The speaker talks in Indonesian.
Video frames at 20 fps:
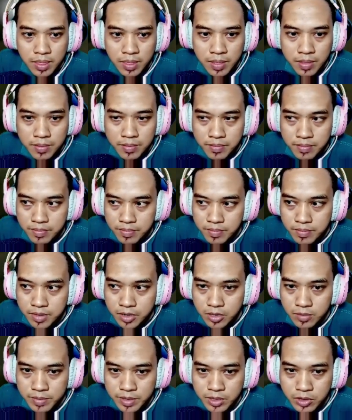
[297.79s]
hmm,
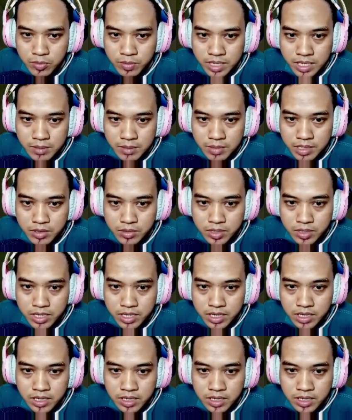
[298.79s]
lewat pintu mana by the way ya